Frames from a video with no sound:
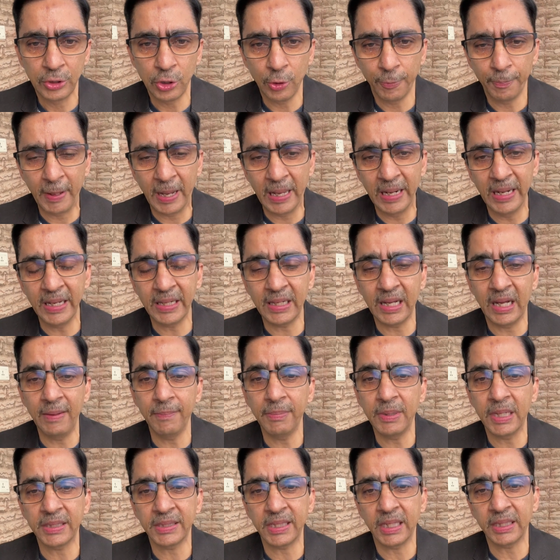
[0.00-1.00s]
जो पहले
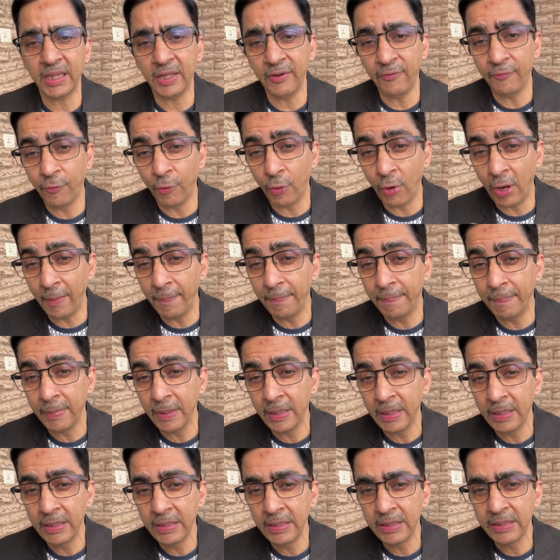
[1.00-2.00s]
काम करता था वो अब
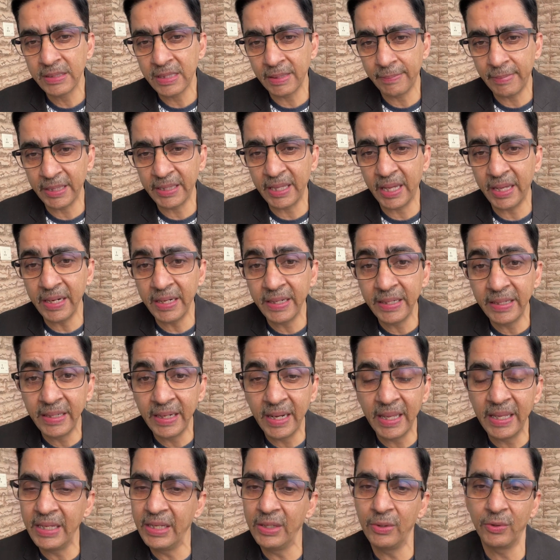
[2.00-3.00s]
समाधान
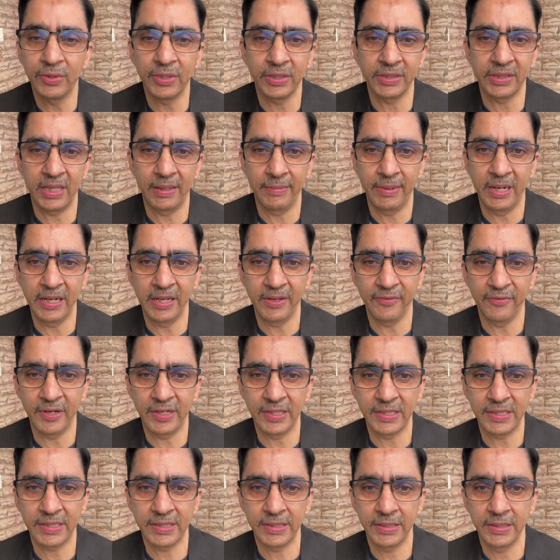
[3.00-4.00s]
नहीं हो सकता माय डियर
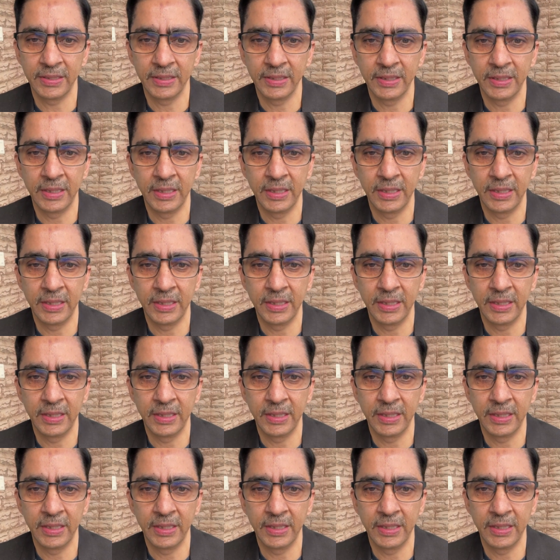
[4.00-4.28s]
फ्रेंड्स